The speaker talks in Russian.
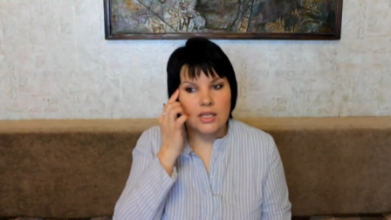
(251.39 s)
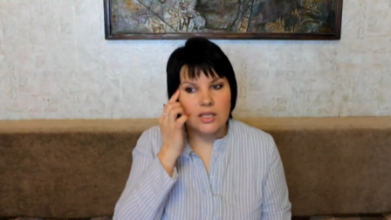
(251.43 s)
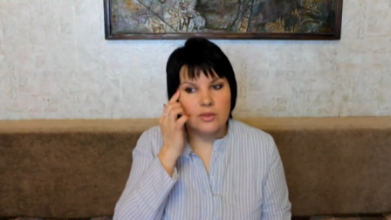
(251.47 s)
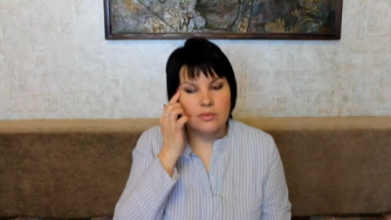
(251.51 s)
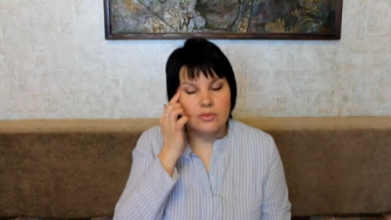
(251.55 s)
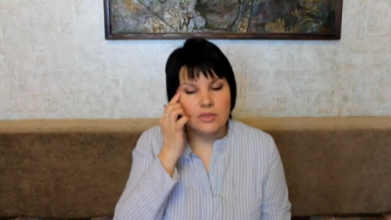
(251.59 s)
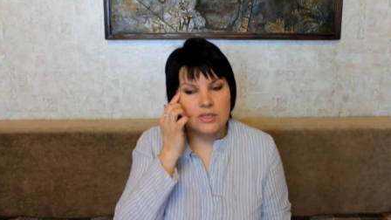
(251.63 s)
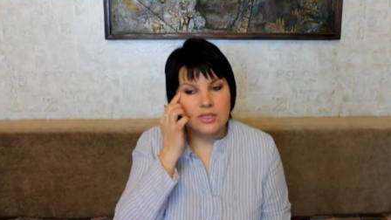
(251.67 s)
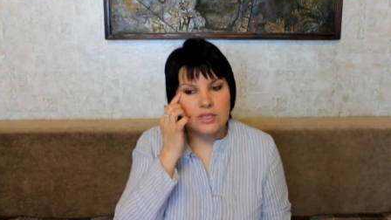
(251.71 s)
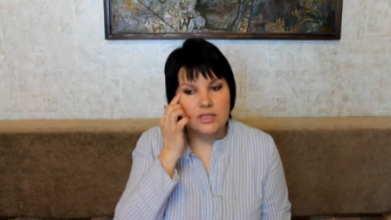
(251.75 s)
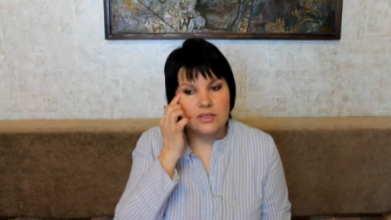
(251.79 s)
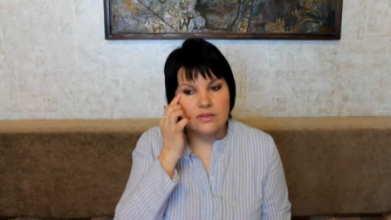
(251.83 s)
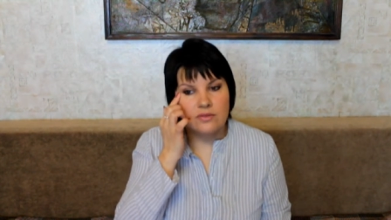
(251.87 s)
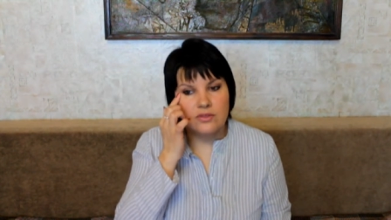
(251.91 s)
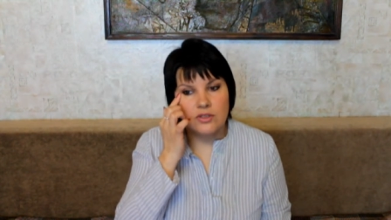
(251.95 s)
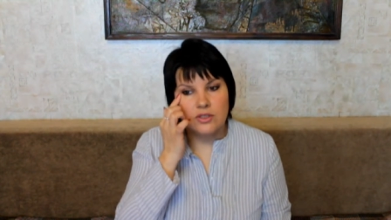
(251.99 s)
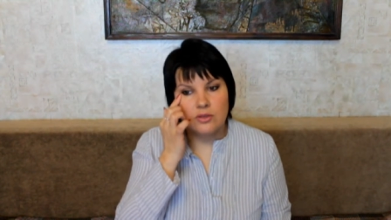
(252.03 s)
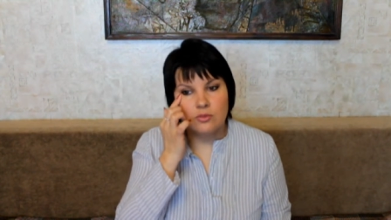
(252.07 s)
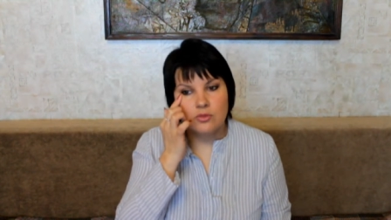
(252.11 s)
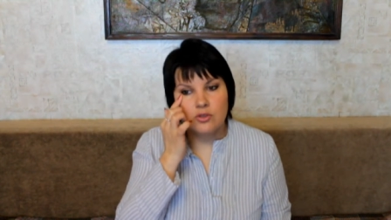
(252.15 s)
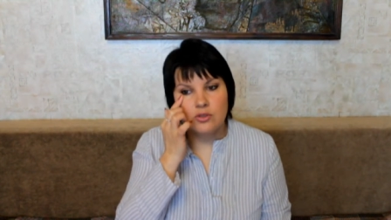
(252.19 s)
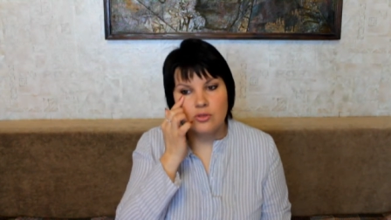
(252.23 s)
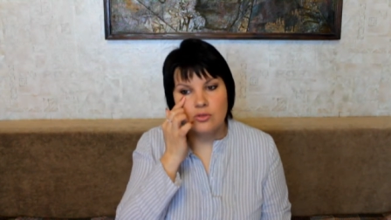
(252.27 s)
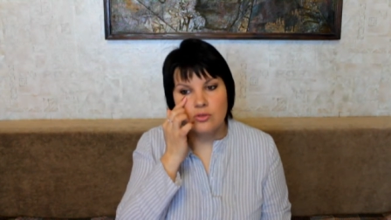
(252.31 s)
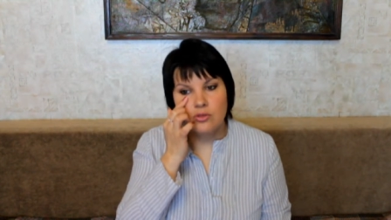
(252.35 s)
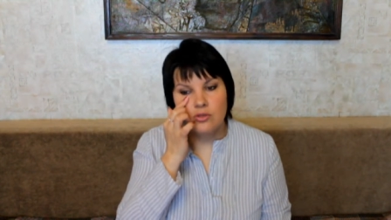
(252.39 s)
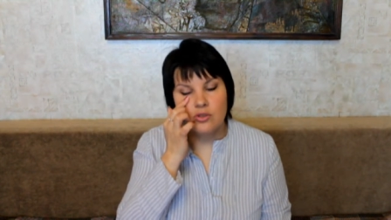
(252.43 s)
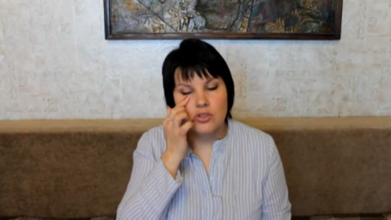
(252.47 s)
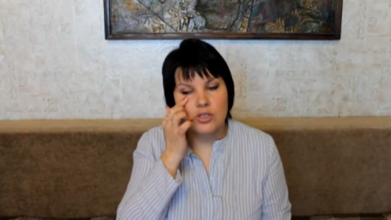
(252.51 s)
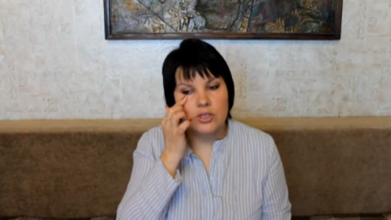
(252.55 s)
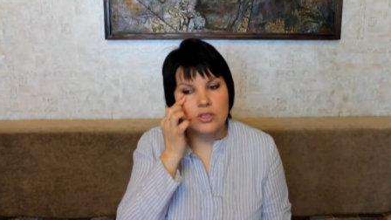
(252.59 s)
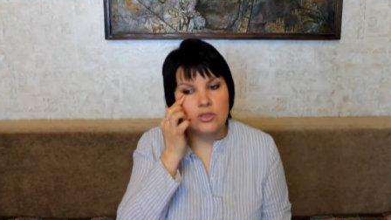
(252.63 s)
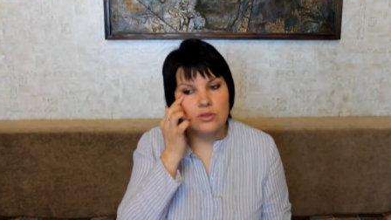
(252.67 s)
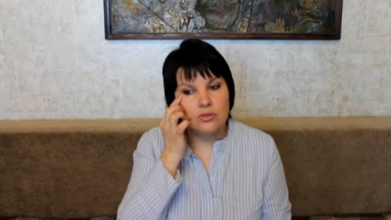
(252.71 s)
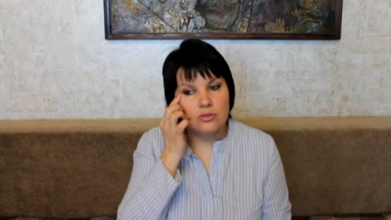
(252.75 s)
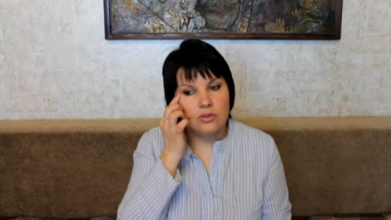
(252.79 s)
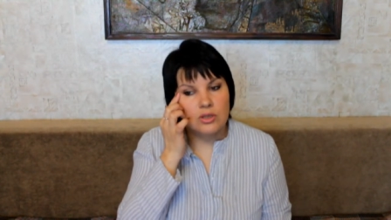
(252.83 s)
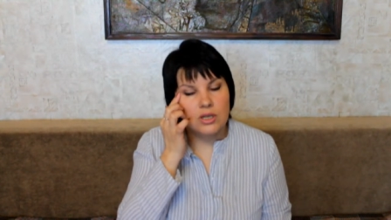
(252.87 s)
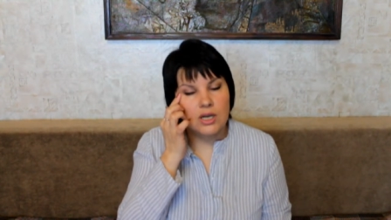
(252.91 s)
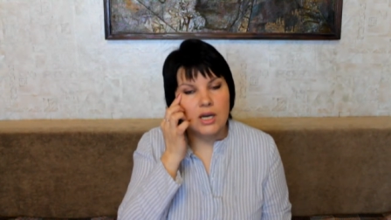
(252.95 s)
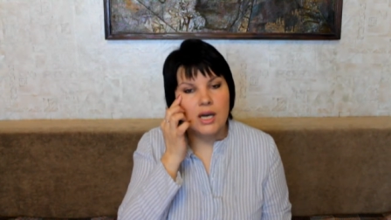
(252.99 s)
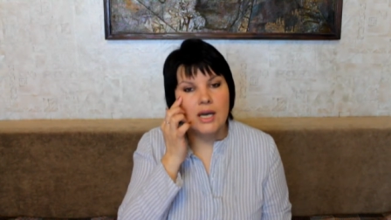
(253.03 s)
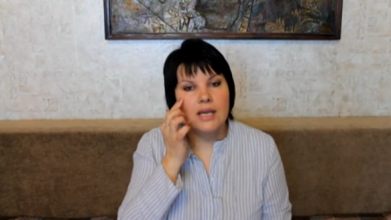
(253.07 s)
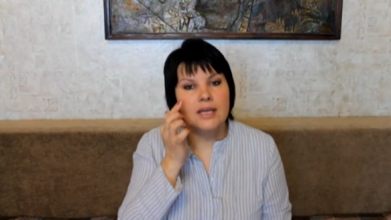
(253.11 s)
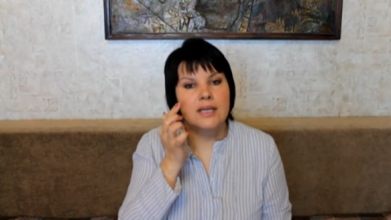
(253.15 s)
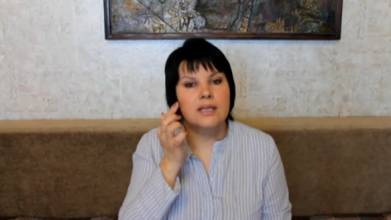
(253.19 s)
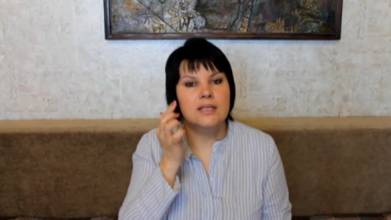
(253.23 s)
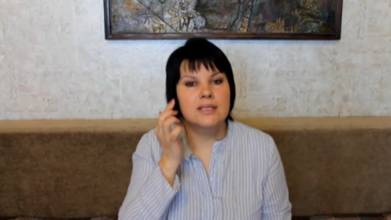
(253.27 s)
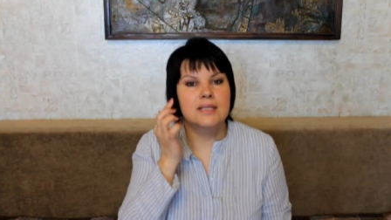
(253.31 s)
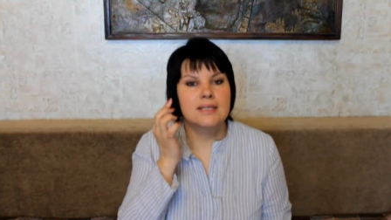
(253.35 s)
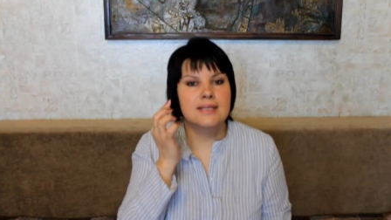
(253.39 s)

И мы здесь видим, что кожа сухая,